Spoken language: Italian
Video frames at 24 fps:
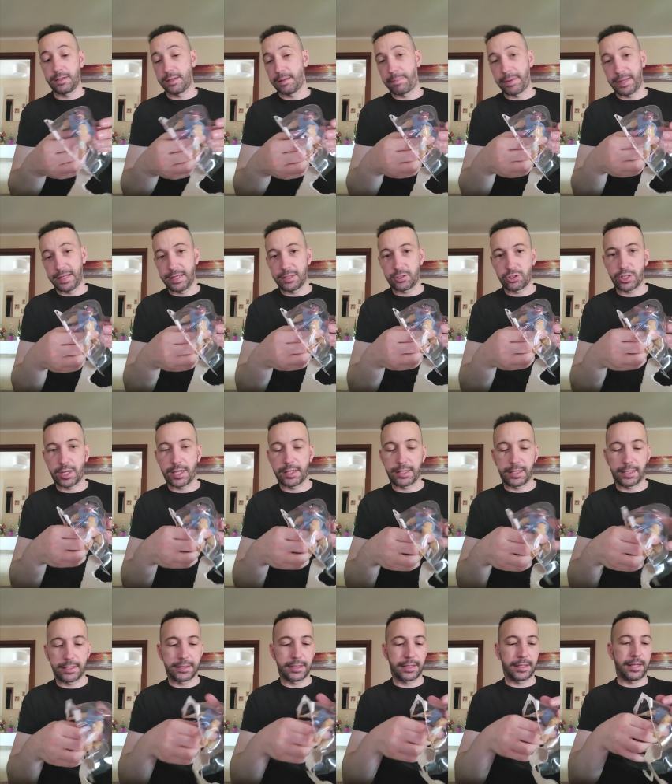la
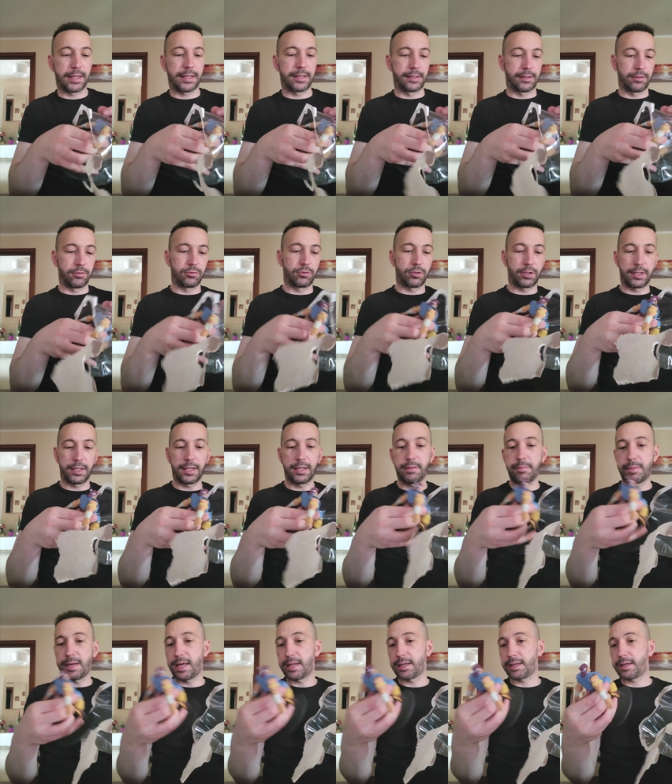pagliacciata che si è creata contro la
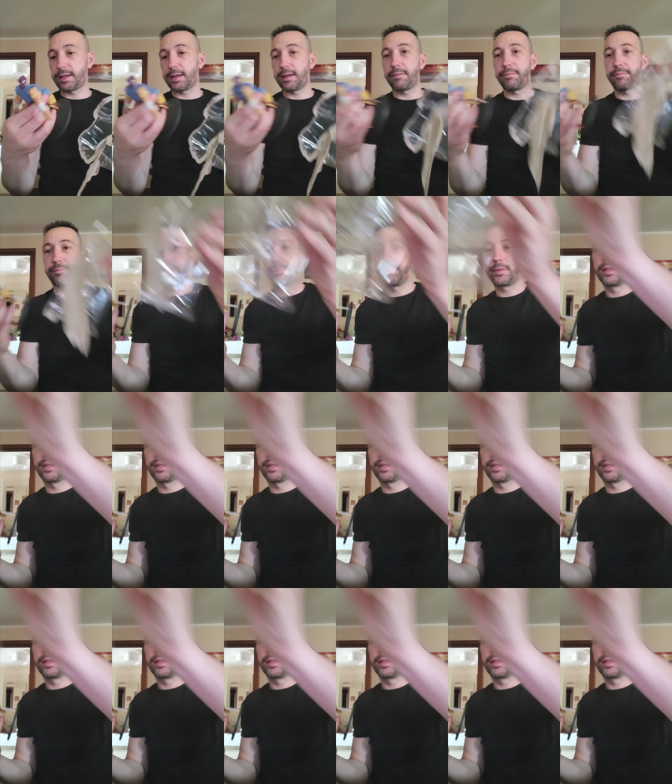Danimarca